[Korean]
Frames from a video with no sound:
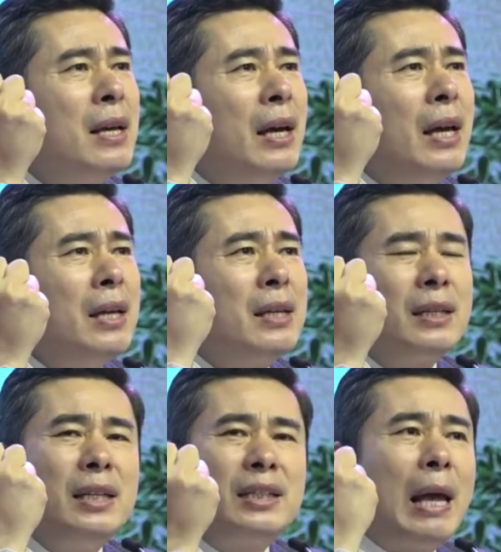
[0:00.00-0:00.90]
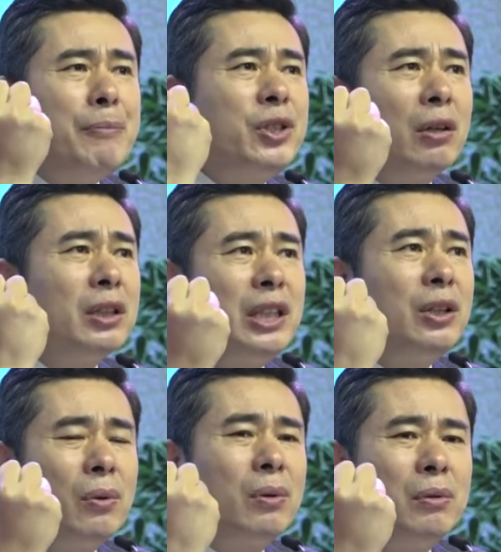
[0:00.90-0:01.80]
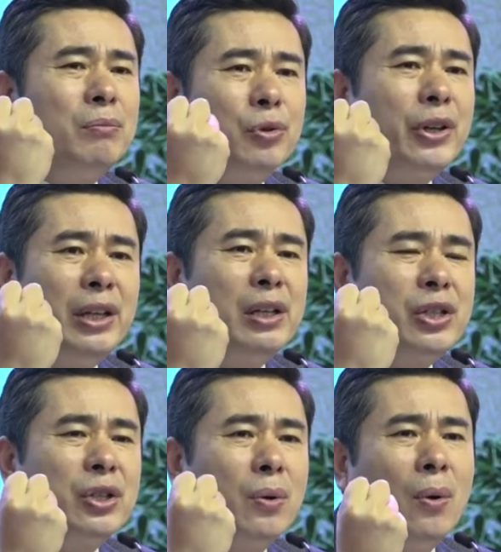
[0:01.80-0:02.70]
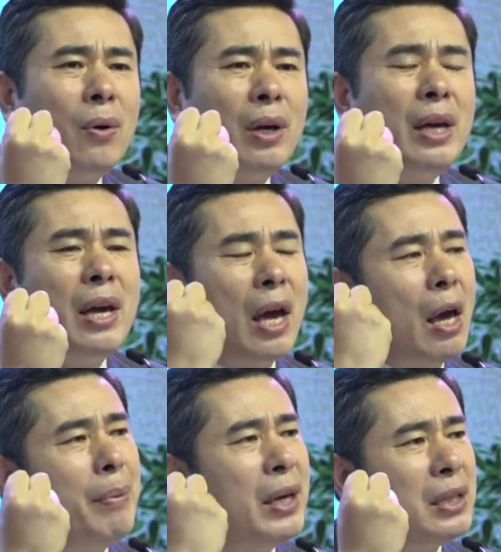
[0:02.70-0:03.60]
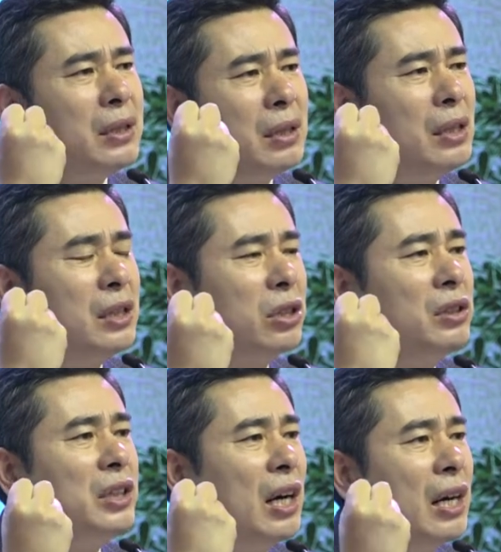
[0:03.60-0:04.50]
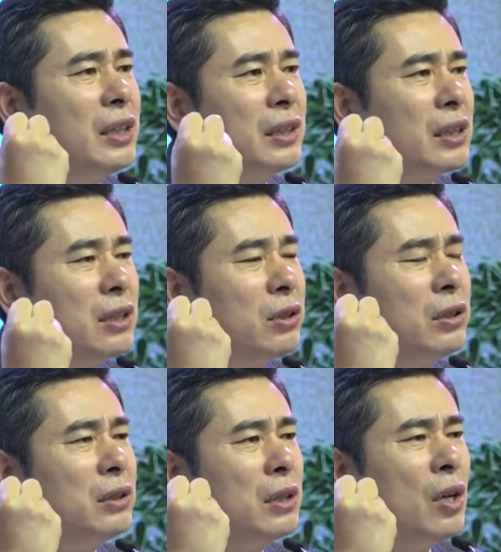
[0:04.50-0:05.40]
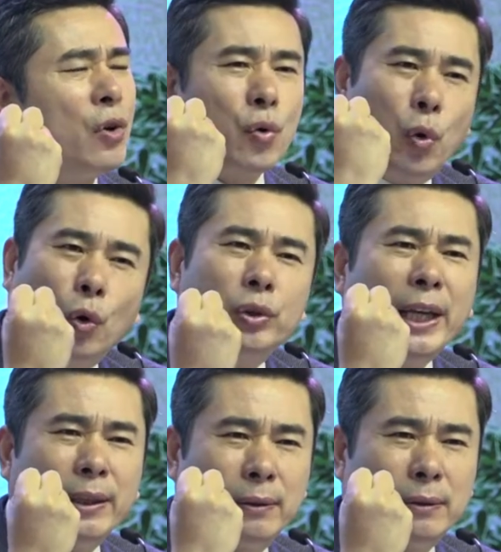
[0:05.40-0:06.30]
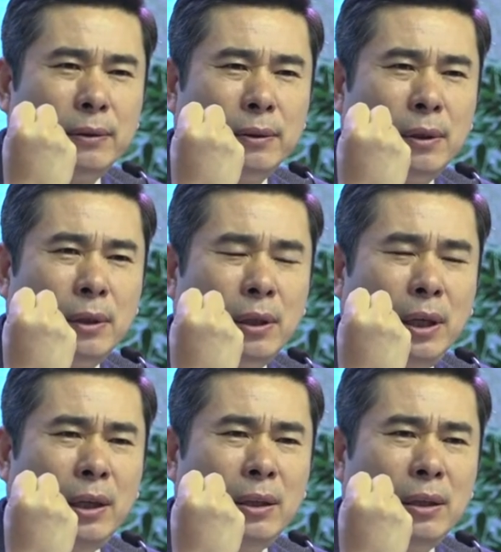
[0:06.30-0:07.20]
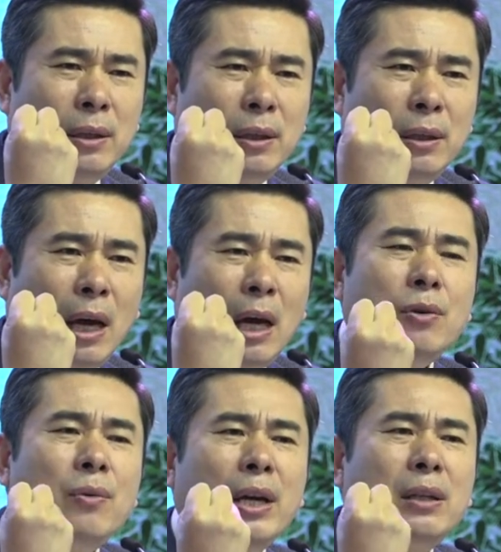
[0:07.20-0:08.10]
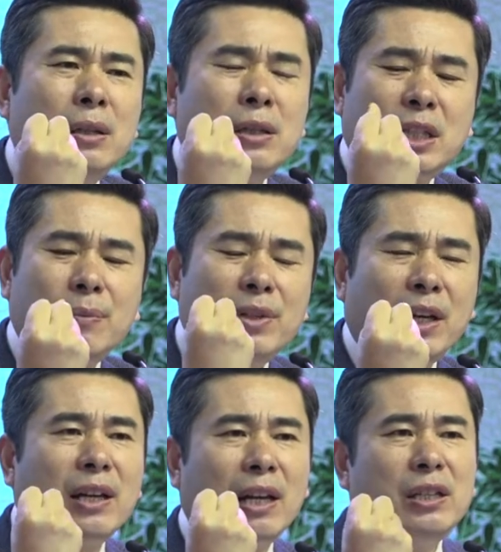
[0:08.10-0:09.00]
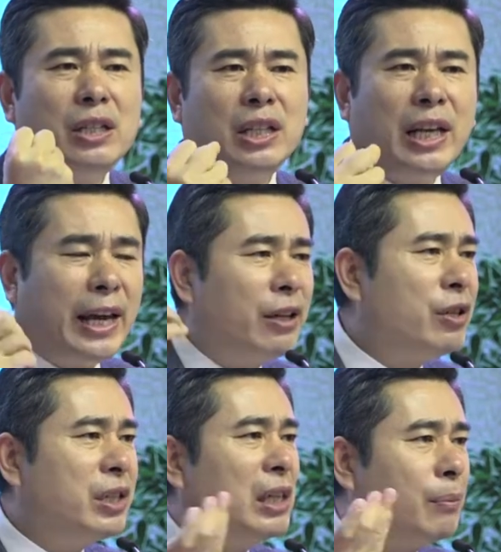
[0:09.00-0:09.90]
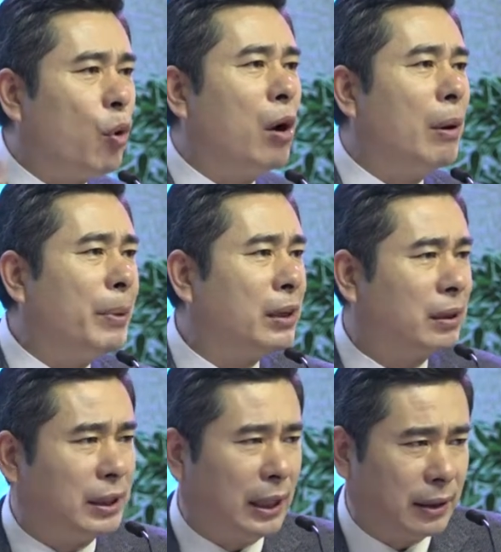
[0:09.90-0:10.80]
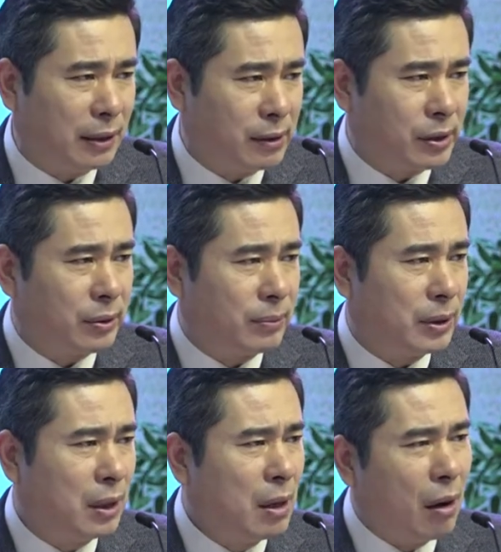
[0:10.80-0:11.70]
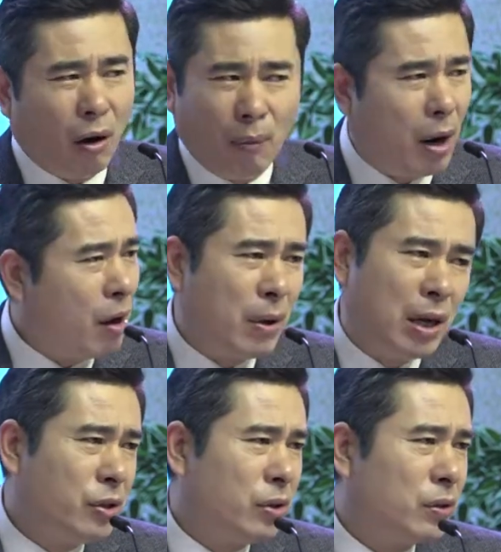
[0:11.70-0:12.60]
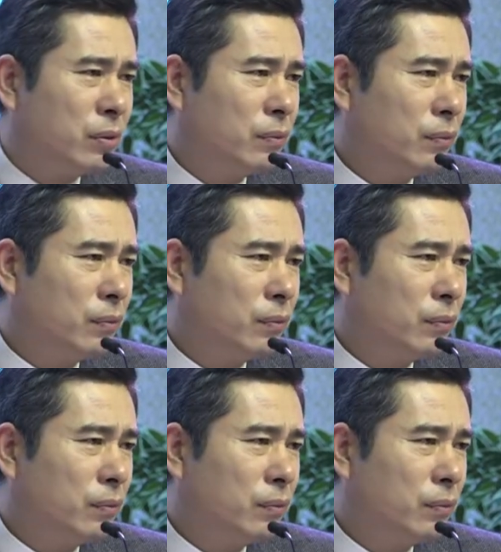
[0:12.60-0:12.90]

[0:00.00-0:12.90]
에? 예? 이 3,000kg 무게를 치고 에베레스트를 등장하는 그런 고된 하루에 그 심장이 하는 일의 에너지를 포함하면 그렇게 된다는 것입니다. 어마어마하죠.